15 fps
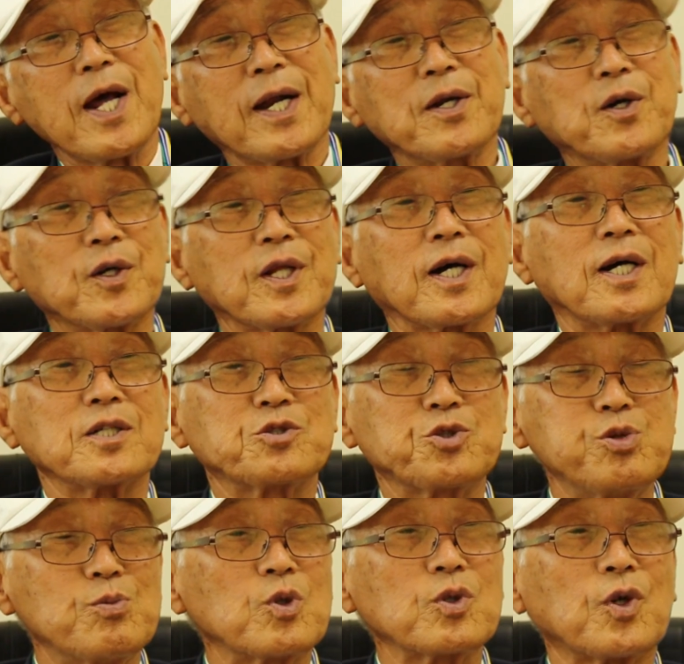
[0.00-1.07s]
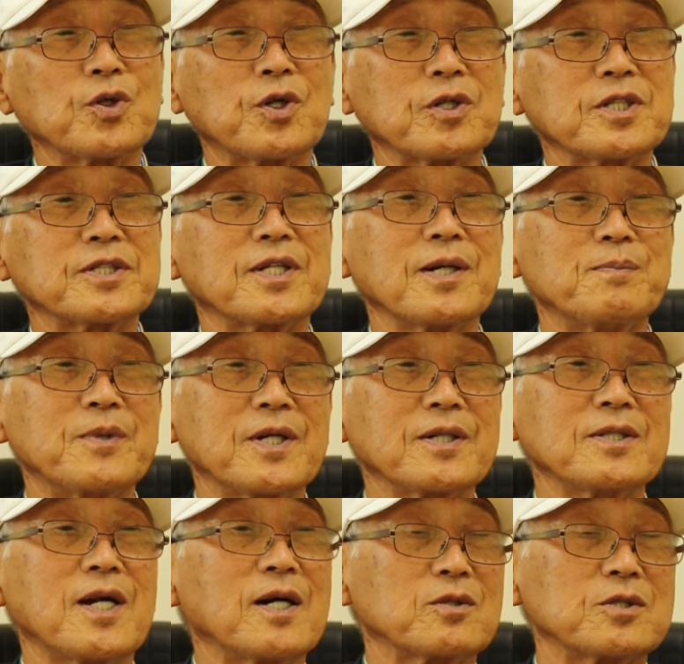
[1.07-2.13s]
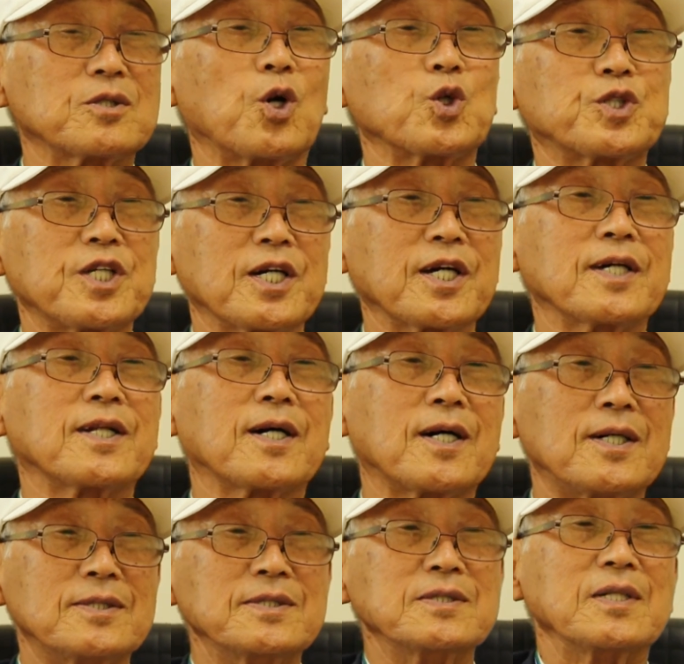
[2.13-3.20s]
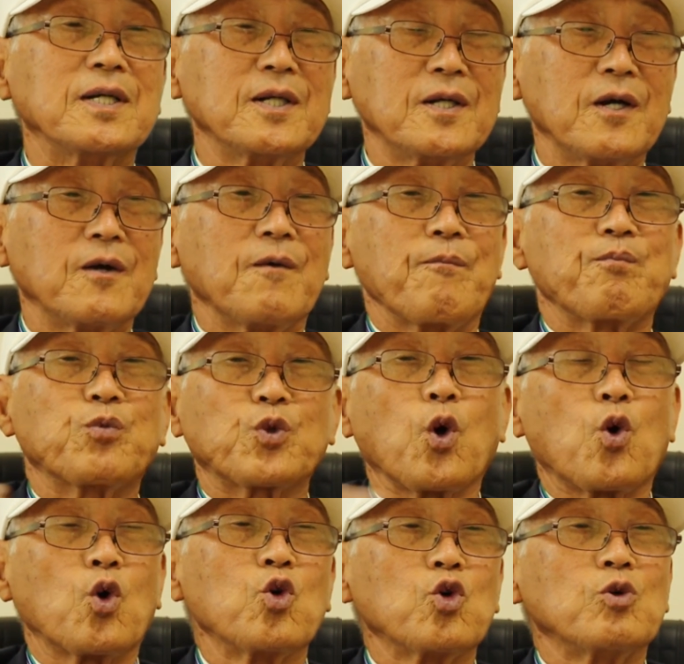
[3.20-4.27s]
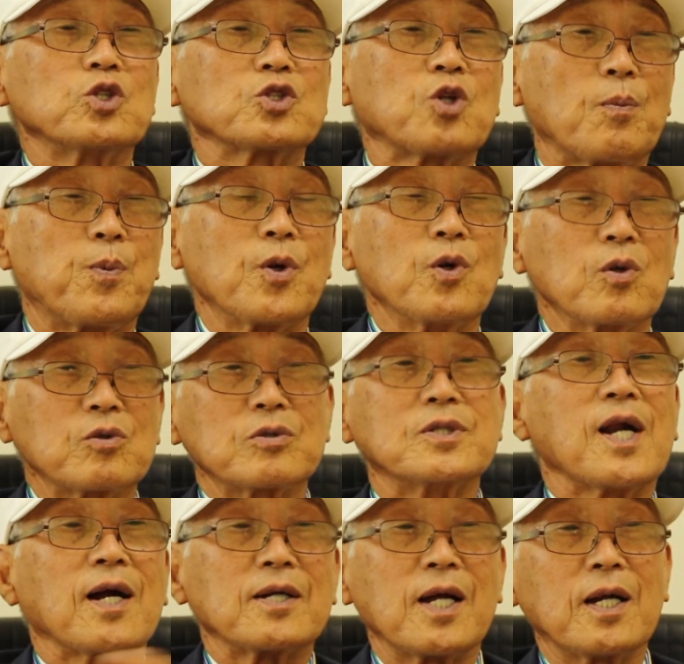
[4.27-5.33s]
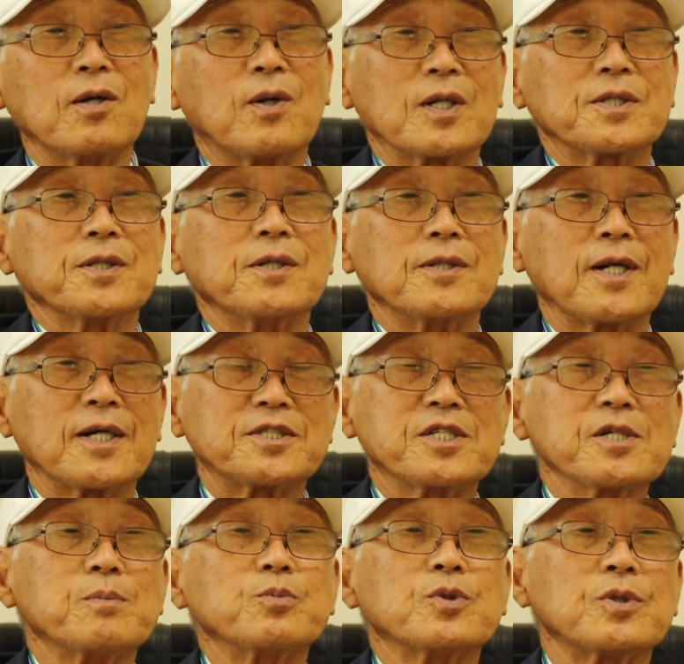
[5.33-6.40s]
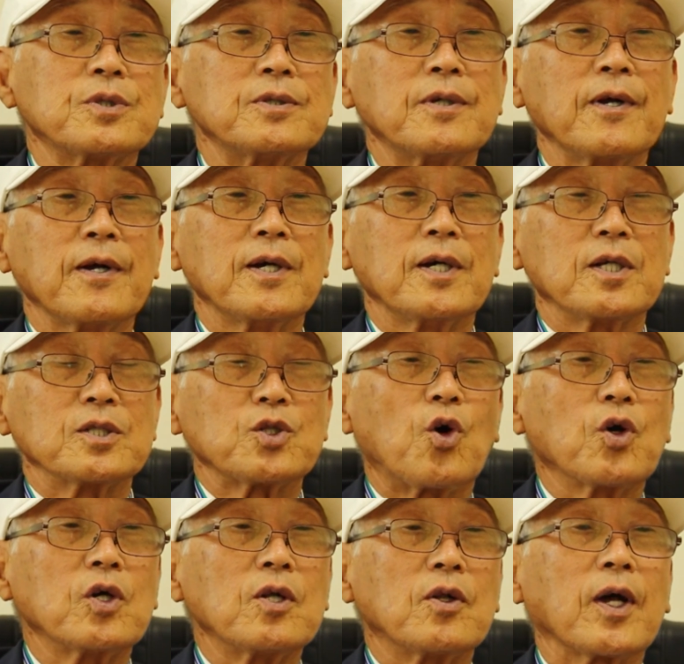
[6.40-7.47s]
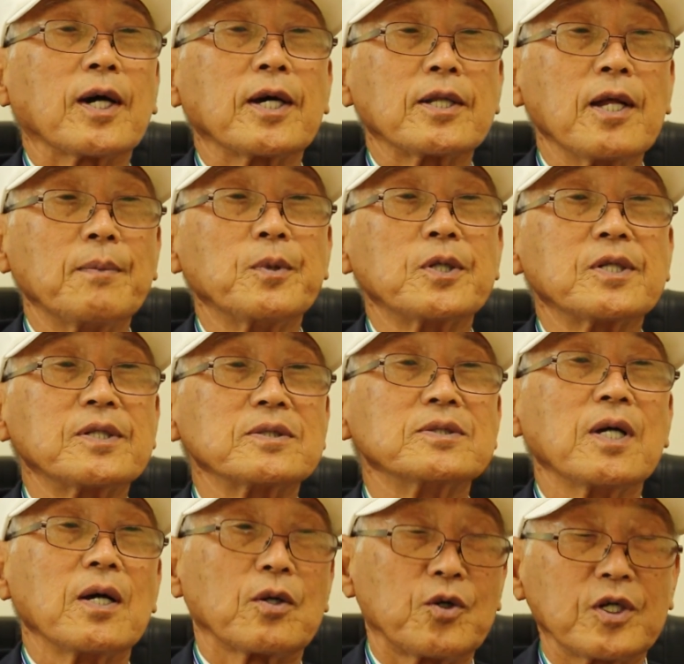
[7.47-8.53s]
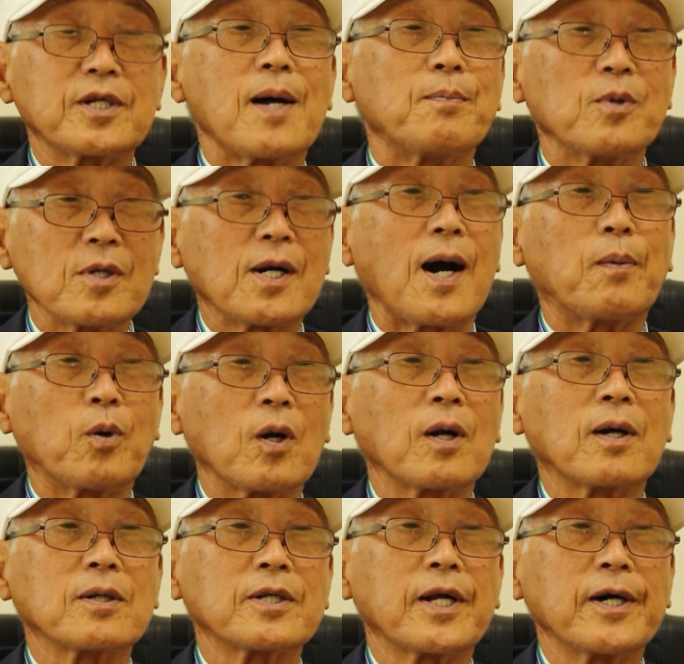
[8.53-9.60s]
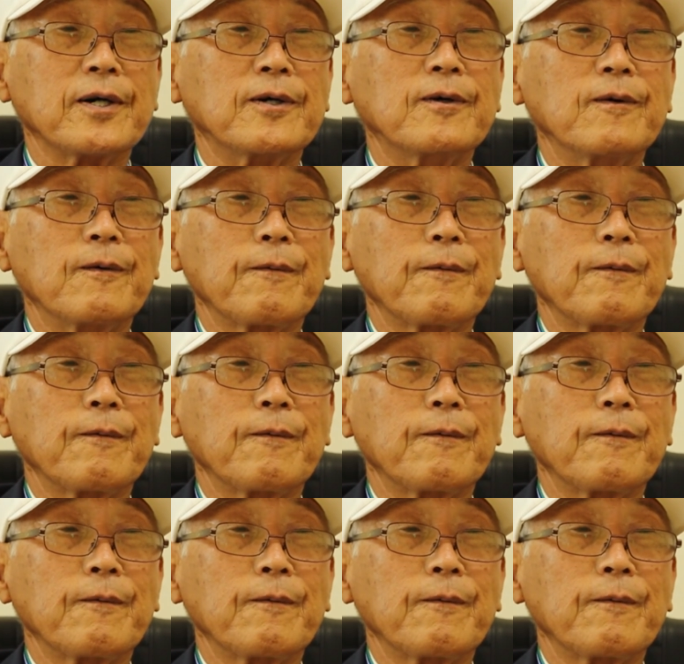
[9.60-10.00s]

내려오다가 숨을 거뒀기 때문에 그냥 그 걸작에다가 돌로 덮어놓고 그냥 내려왔어요. 내가 지금도 통일되게 되면은 거기를 한번 가보려고 그래요.